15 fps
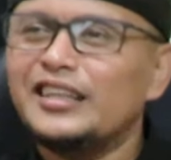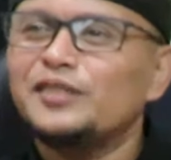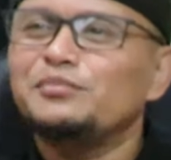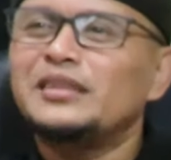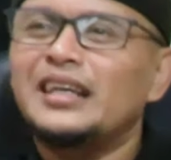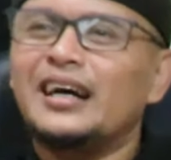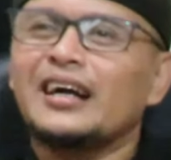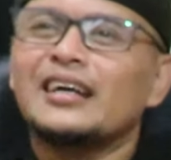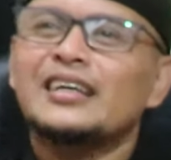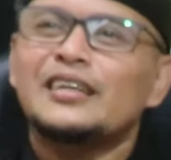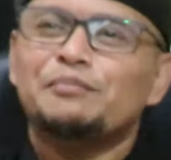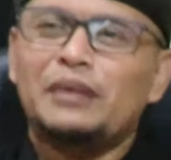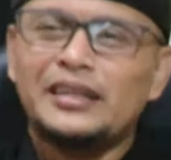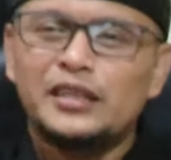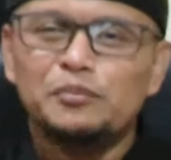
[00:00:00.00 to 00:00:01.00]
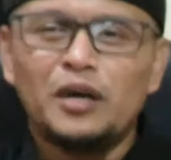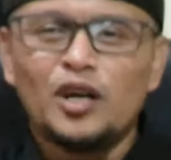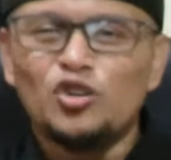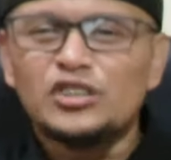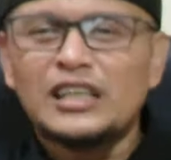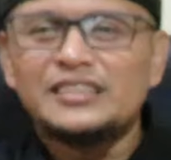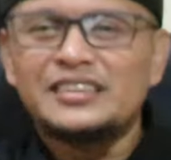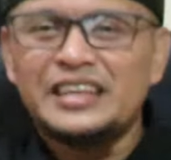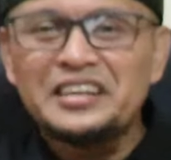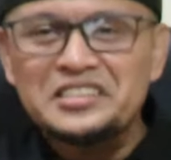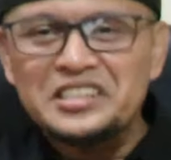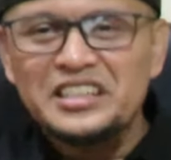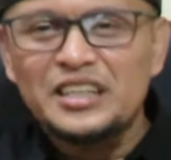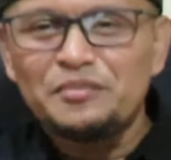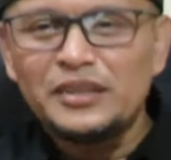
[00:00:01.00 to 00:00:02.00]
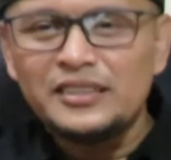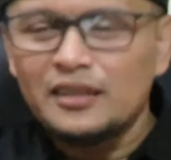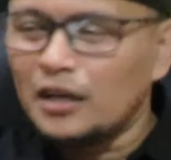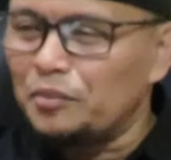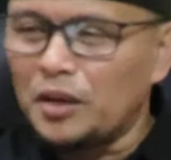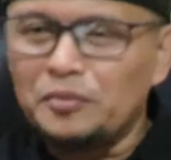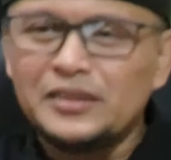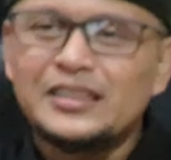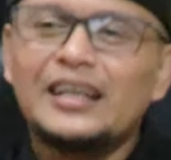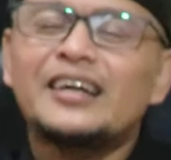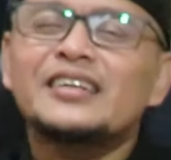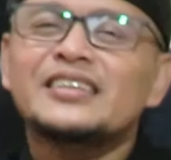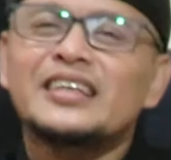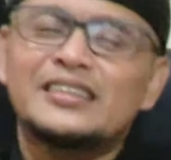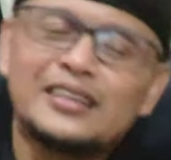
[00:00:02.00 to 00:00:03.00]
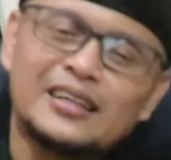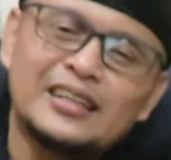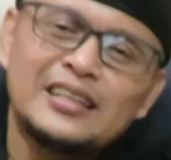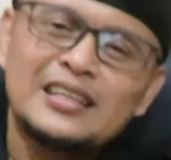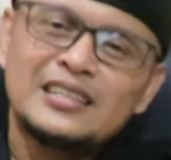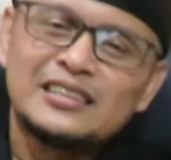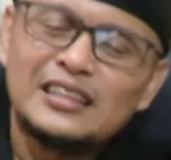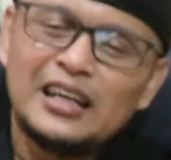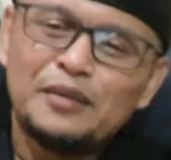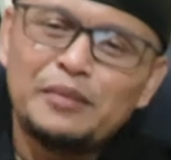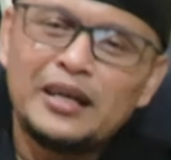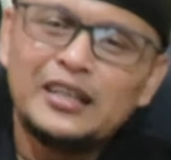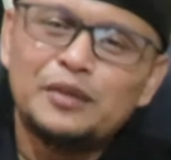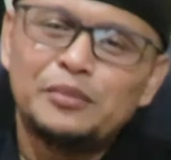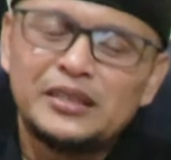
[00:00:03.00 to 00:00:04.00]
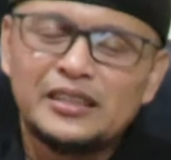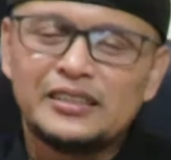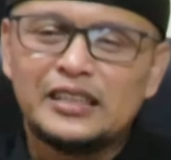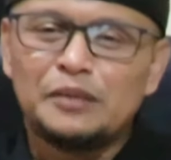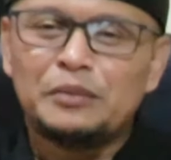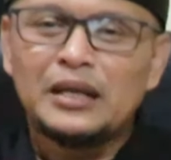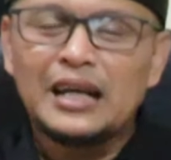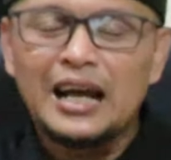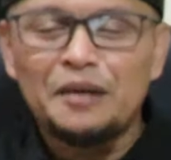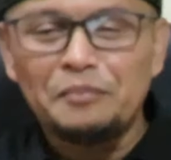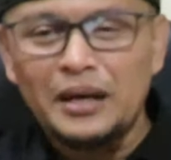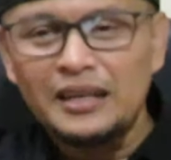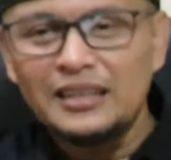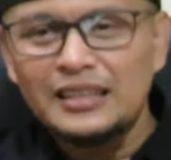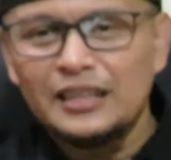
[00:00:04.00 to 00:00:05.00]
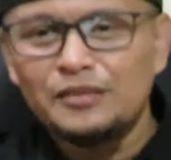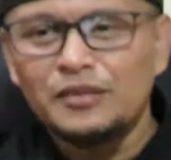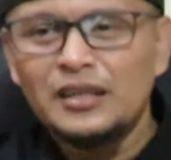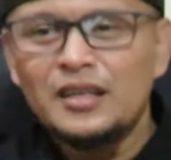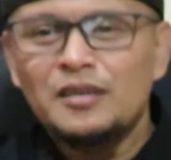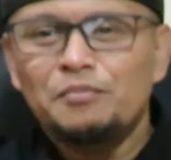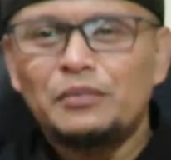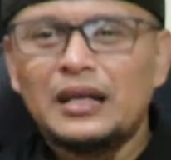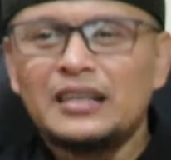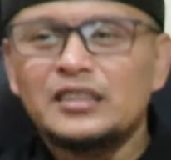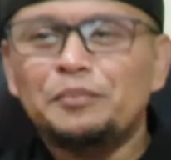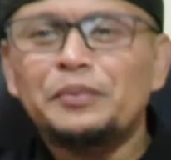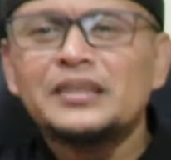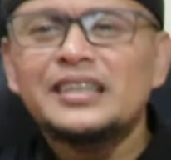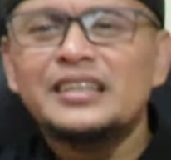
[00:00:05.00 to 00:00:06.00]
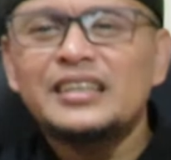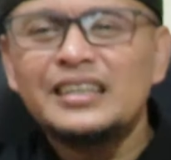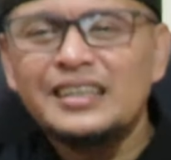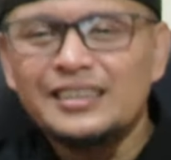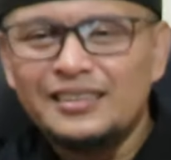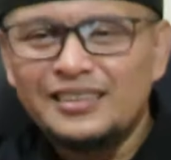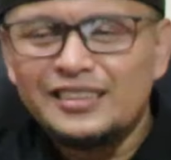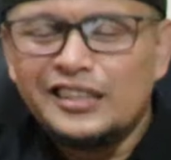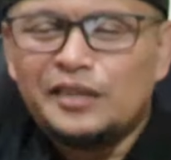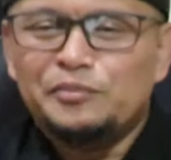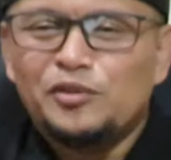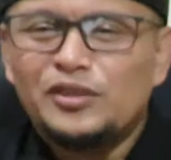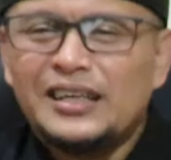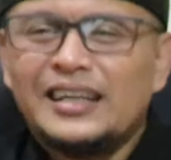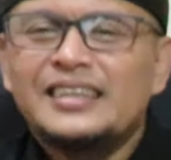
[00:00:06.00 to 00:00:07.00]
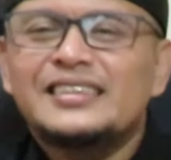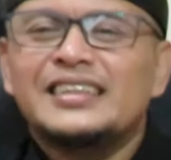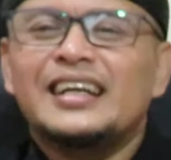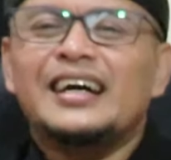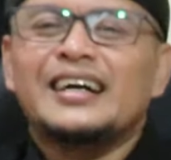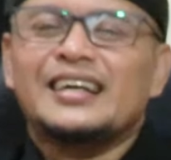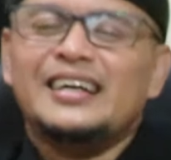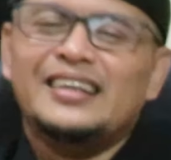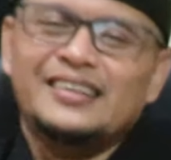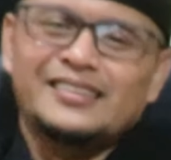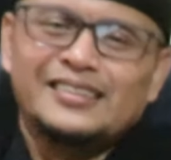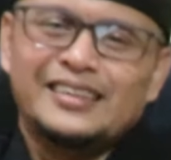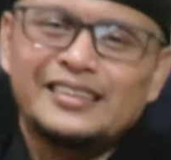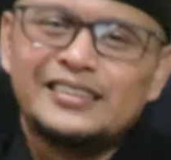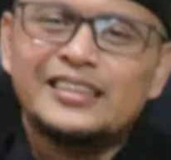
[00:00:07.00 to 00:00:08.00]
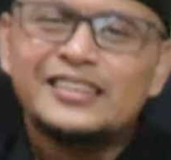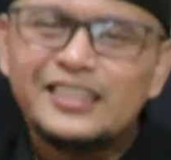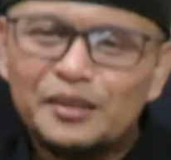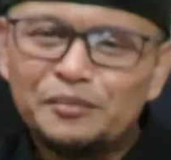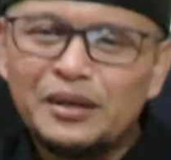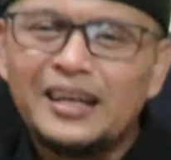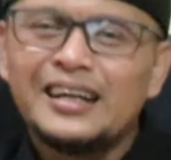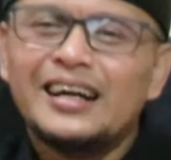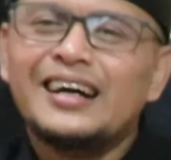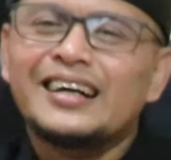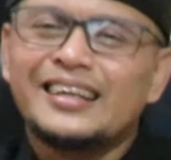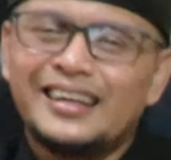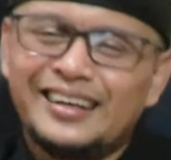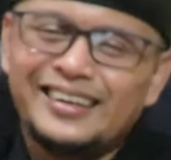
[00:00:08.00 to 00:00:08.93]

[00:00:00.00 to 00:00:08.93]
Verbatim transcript: Ada yang bilang, Pak ini mah kaos anti desa namanya. Nggak apa-apa, silahkan saja. Selama Anda merasa nyaman, aman, dan merasa percaya diri ketika menggunakan, silahkan. Ya, saya tidak melarangnya.